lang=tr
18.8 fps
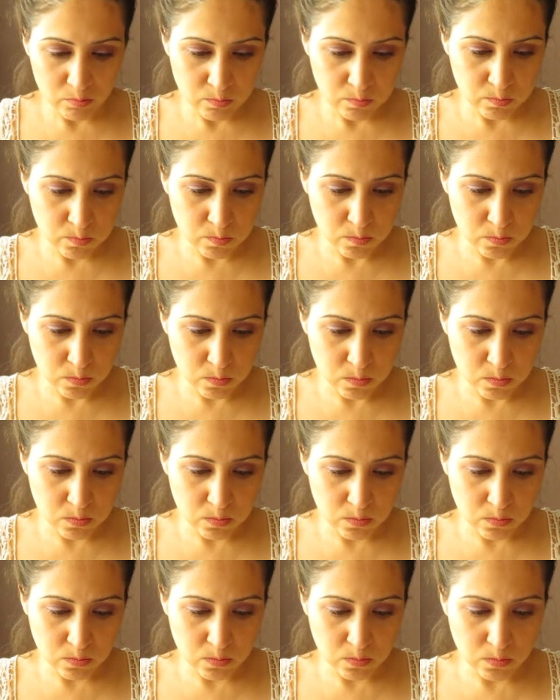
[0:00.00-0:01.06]

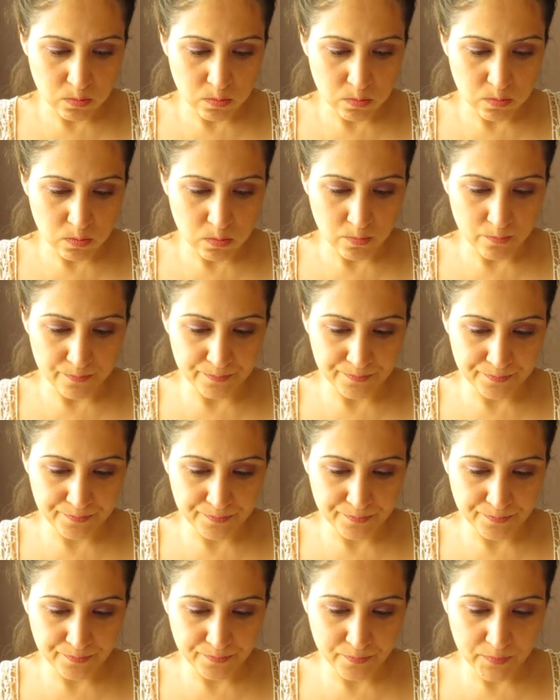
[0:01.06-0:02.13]
Hmm,
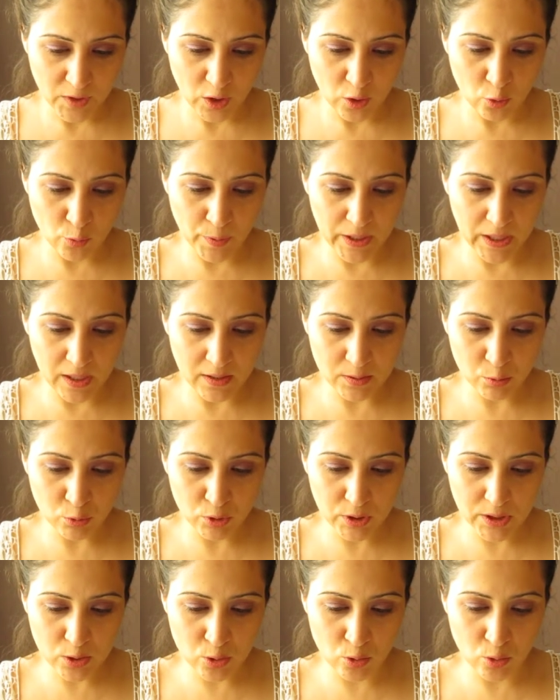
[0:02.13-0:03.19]
küpelerde burada
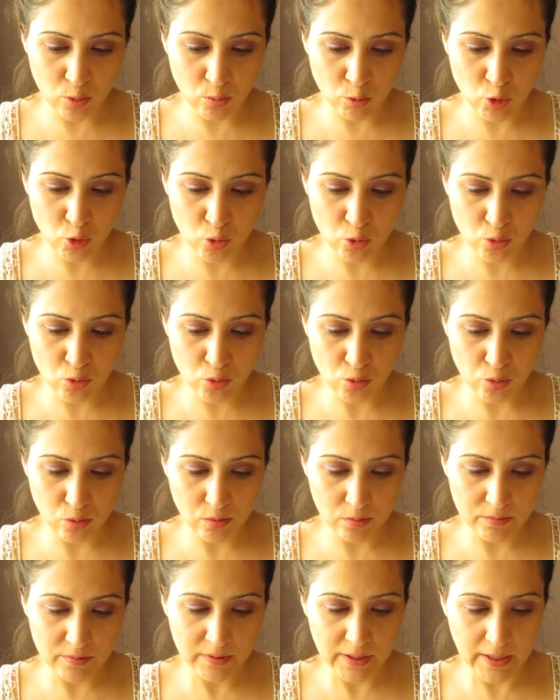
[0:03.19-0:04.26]
yazıyormuş.
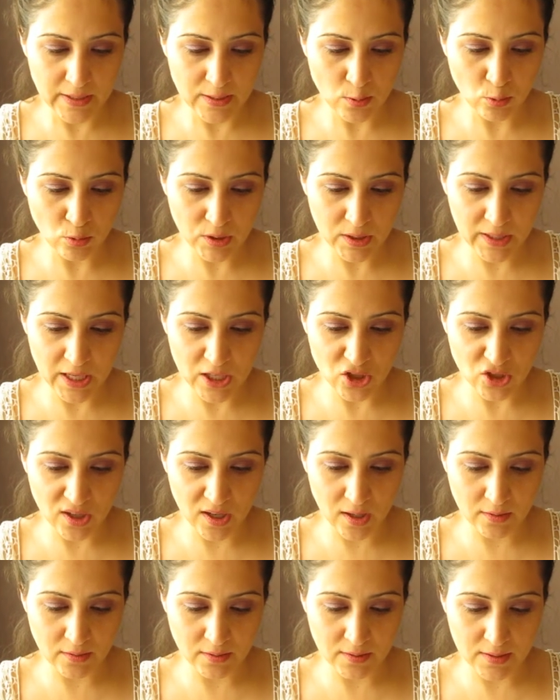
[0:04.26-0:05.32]
Neyse onları geçti
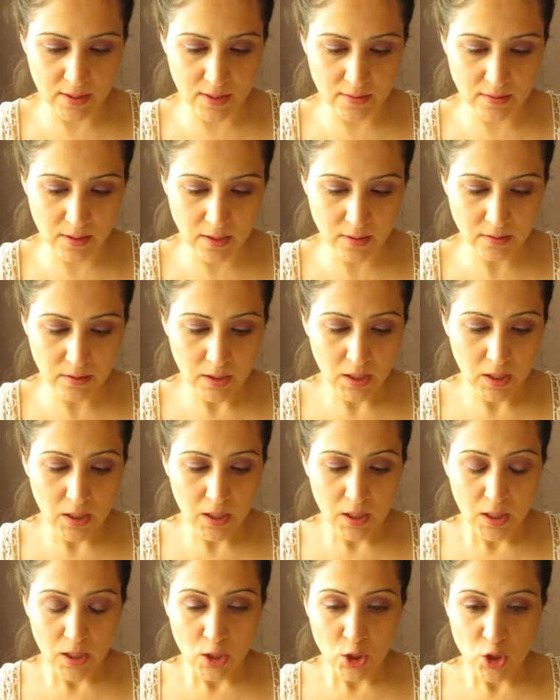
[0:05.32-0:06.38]
artık zaten.
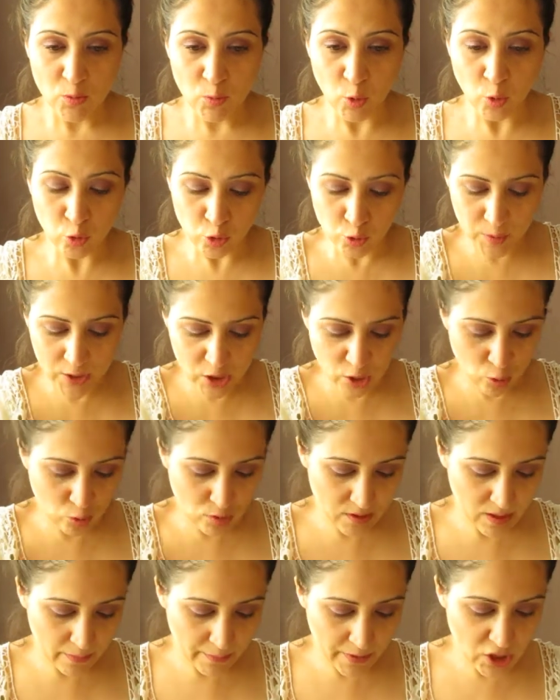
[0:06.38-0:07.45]
Şimdi
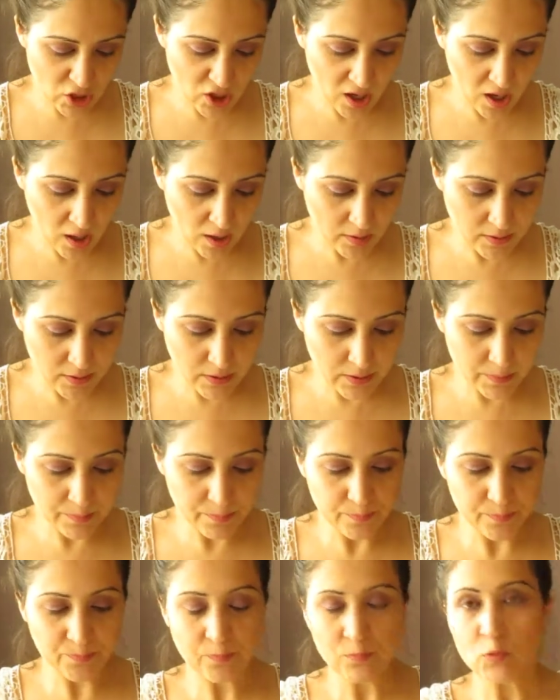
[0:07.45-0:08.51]
35.95'e aldığım
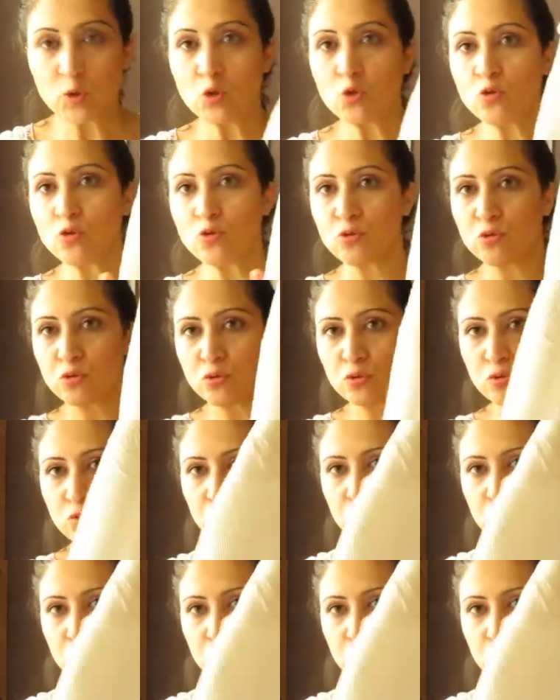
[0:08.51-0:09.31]
şudur